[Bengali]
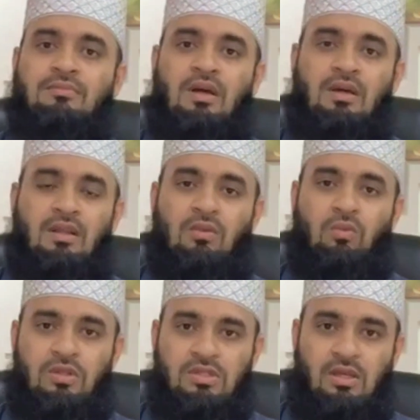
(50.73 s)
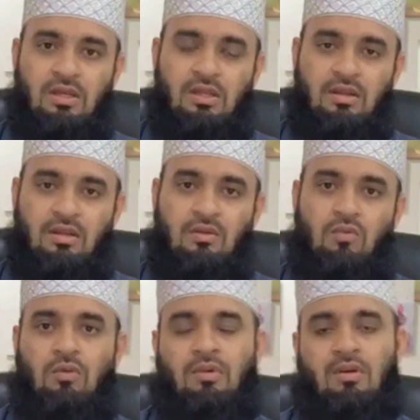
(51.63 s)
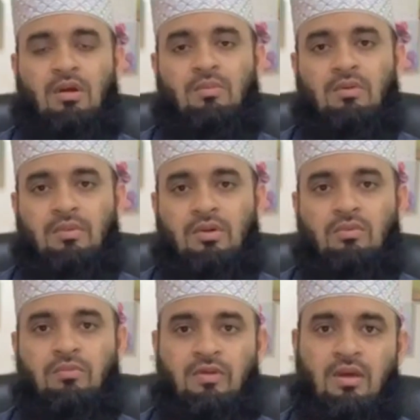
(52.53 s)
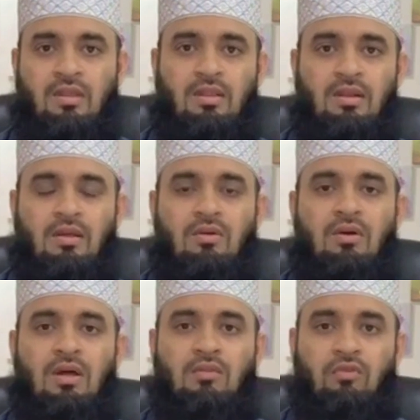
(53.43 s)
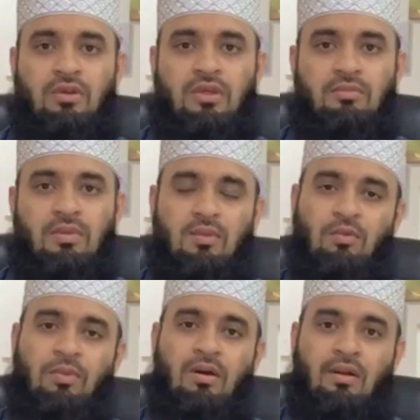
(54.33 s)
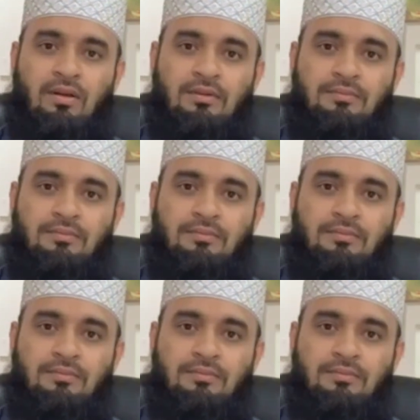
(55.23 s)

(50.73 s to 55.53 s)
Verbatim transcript: আহলান ওয়া সাহলান ওয়া মারহাবান বিকুম ফিহাদ আল লিফা আল তৈয়ব আল মুবারক